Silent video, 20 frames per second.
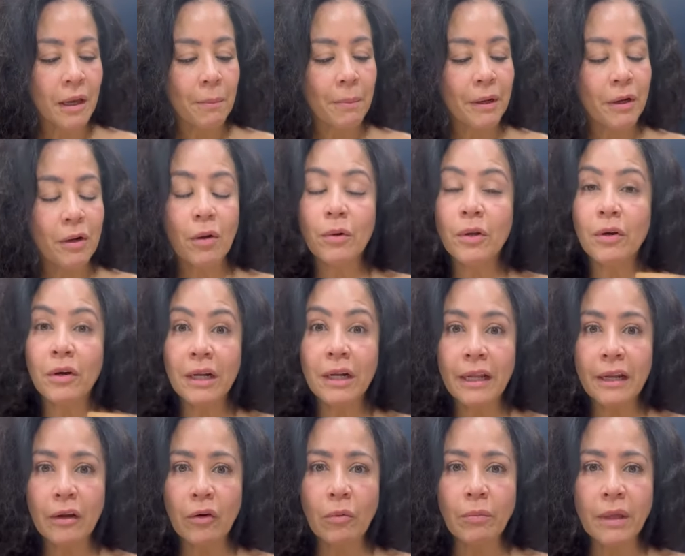Pero lo único que
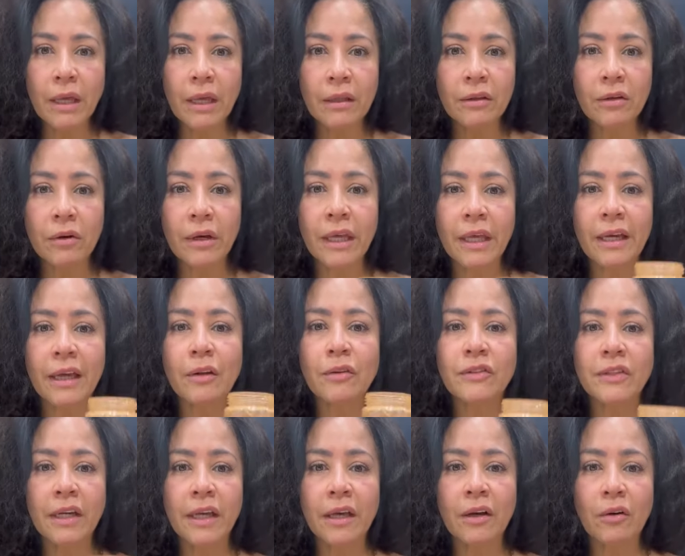les recomiendo es que no
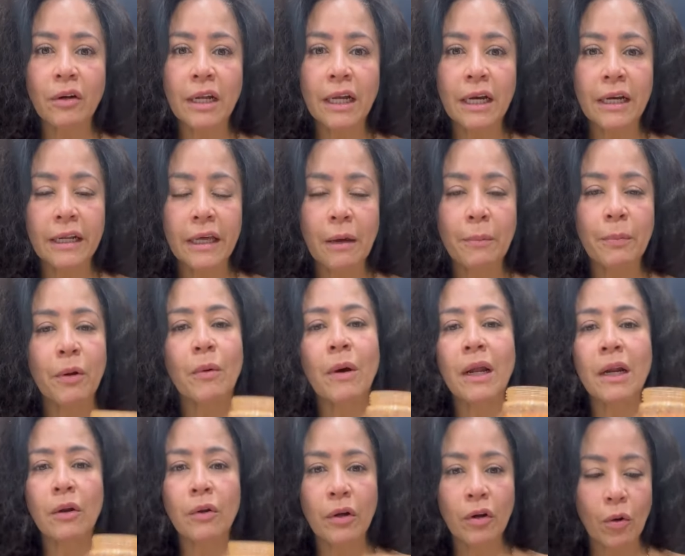se queden con las ganas de
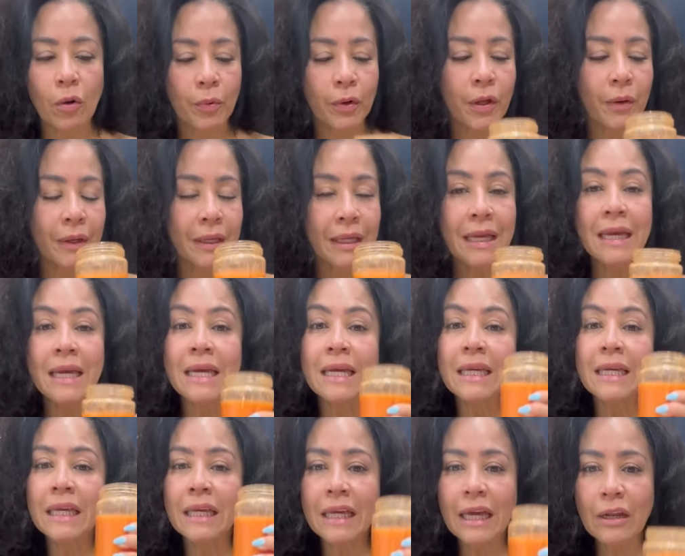probarlo, que lo prueben
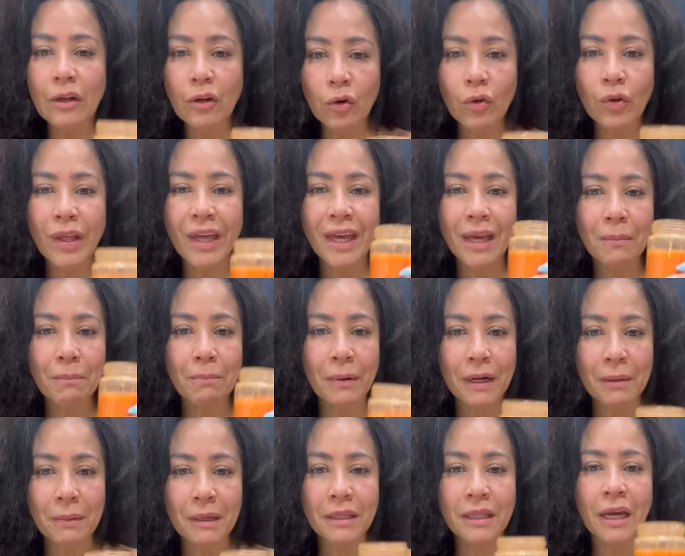y que no dejen
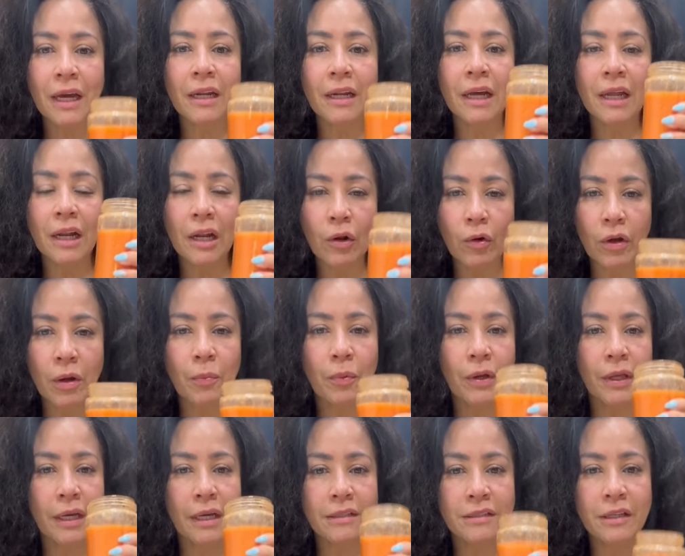para mañana lo que
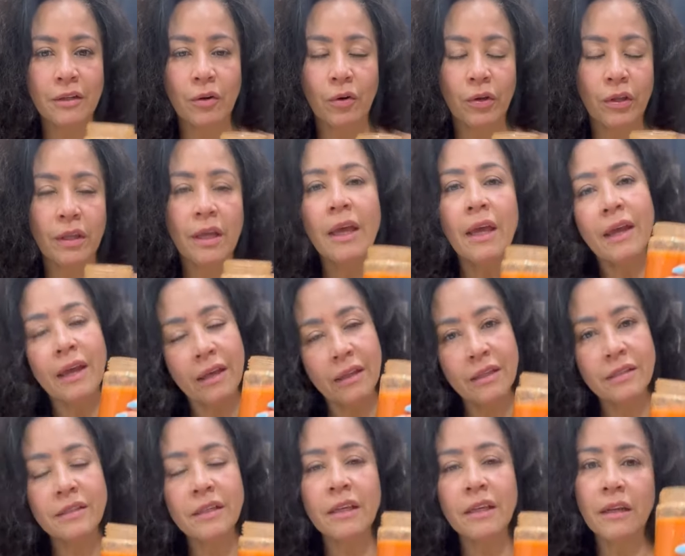pueden hacer hoy. Es
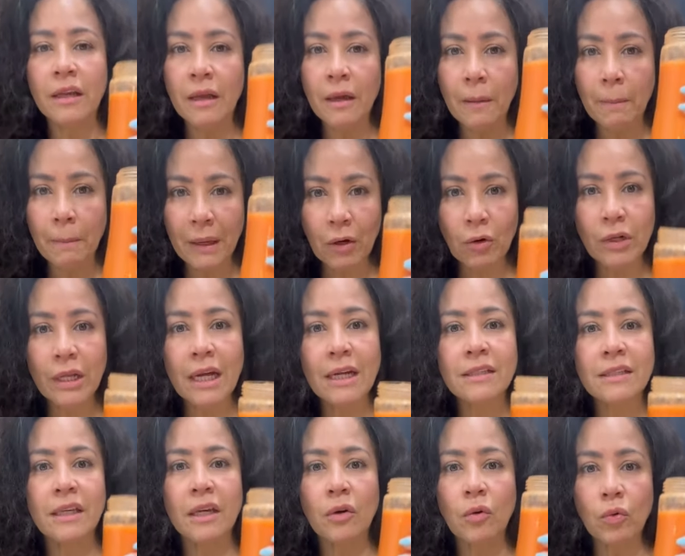decir,
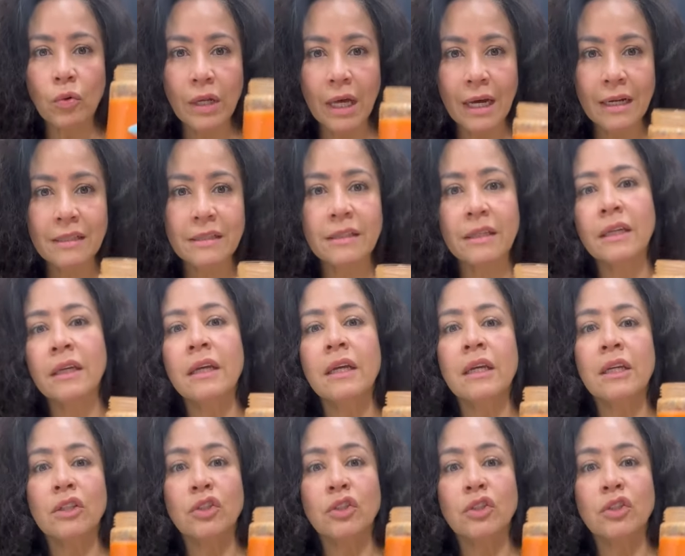mejorarse, curarse.